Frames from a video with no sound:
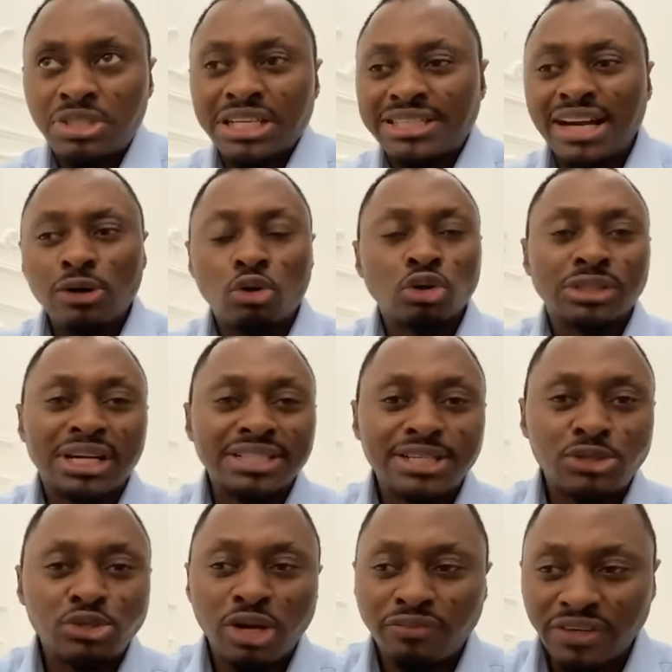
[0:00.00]
C'est en
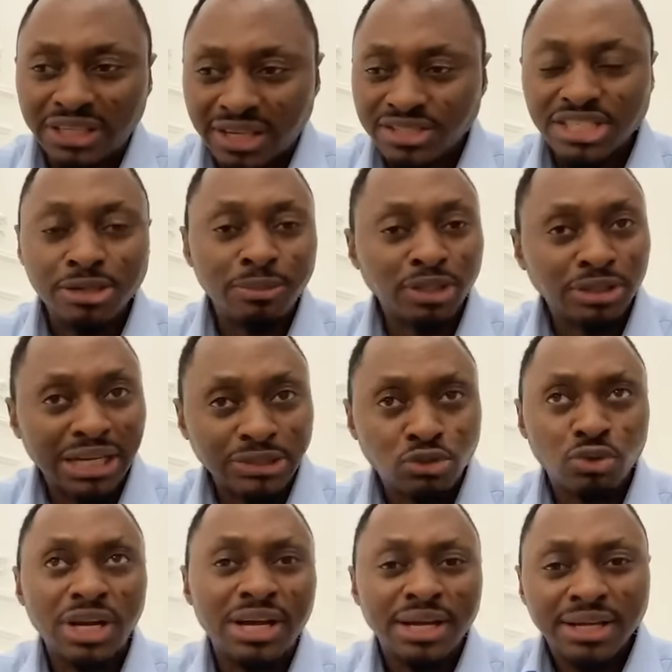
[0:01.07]
contradiction avec l'enseignement de la
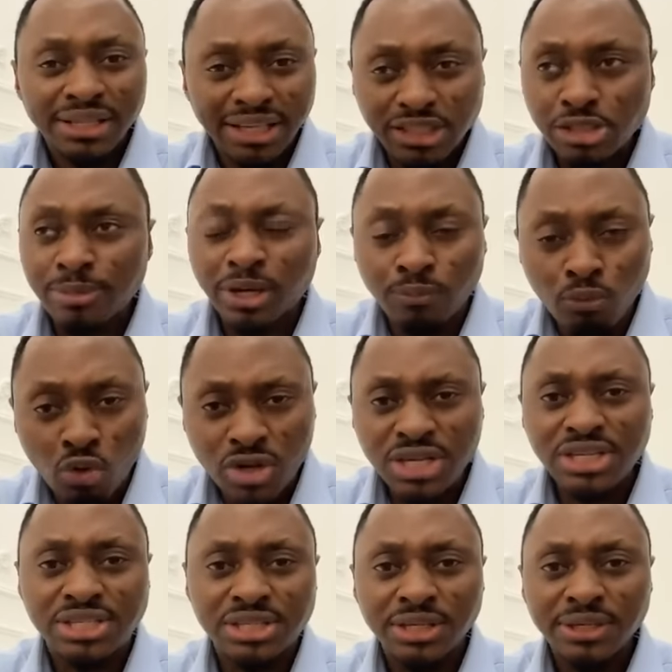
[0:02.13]
Torah, l'enseignement que
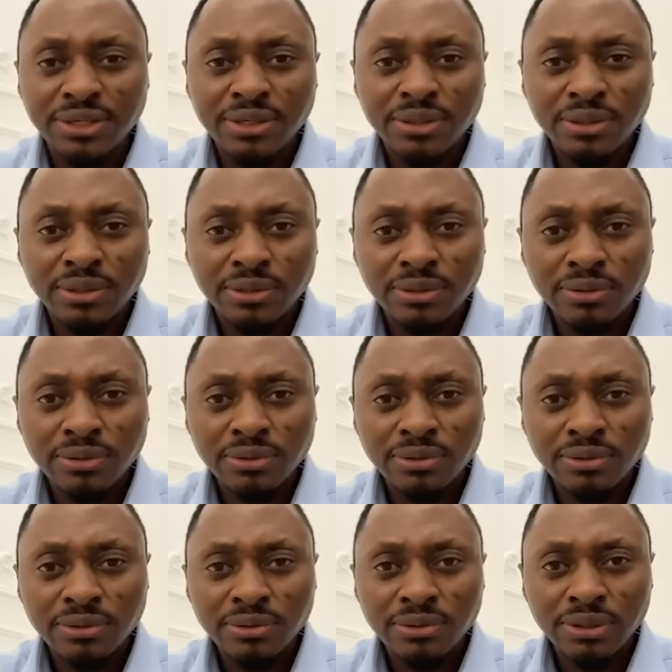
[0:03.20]
Moïse
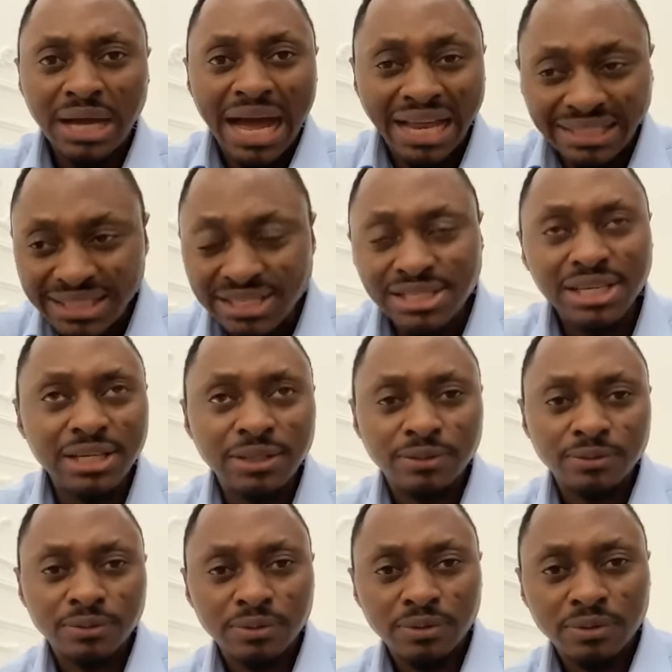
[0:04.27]
a laissé.
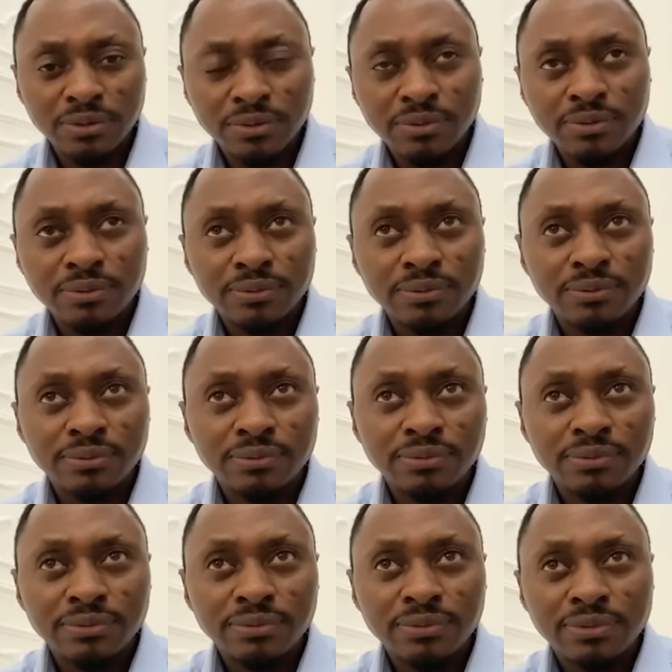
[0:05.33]

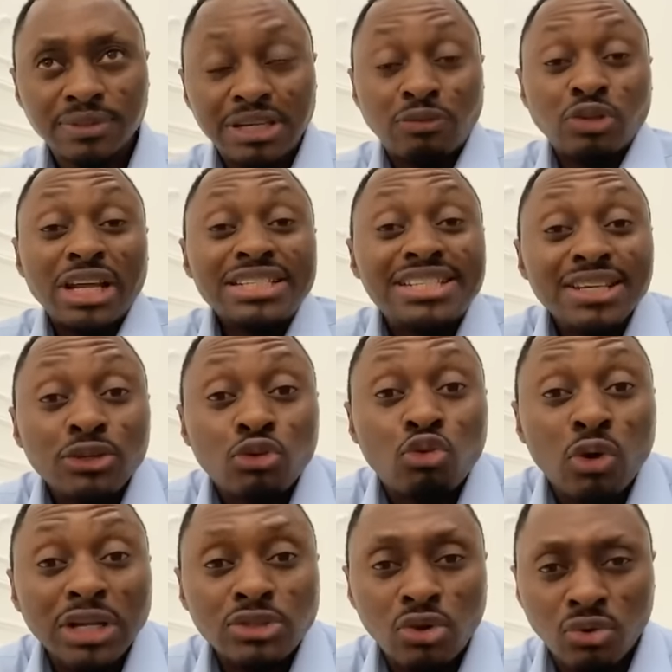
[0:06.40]
Ça voulait dire
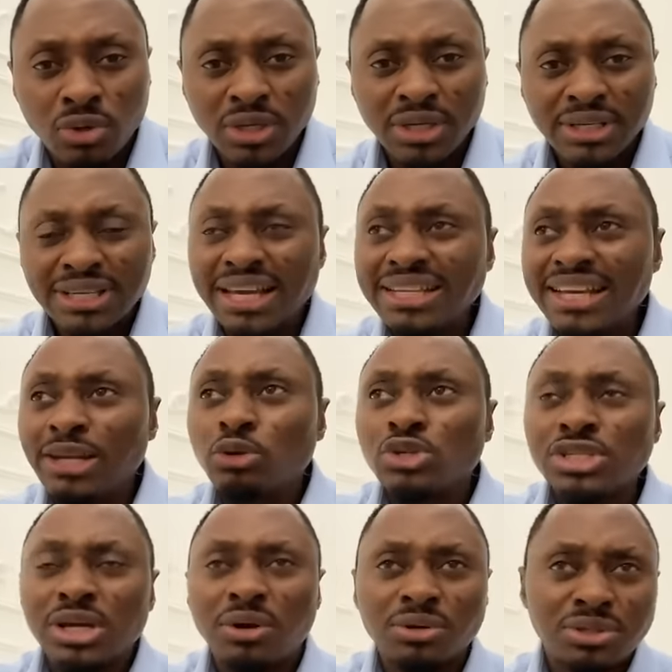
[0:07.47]
quoi donc Quel est
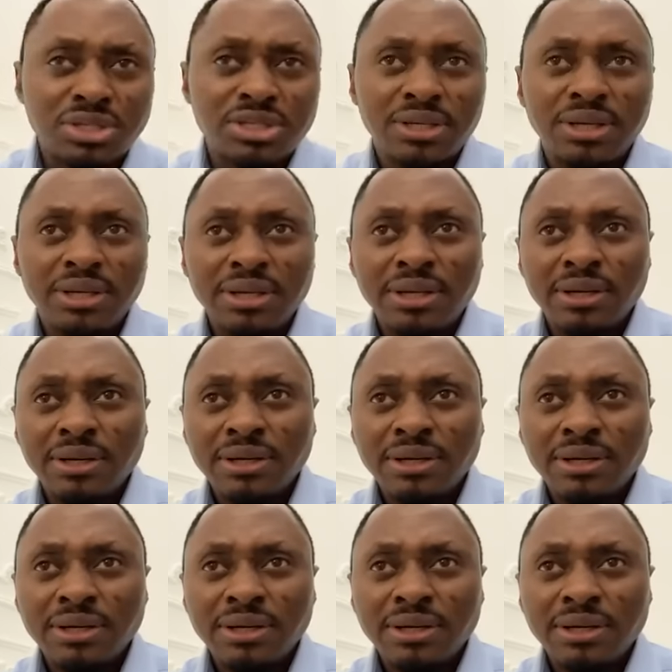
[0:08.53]
le sens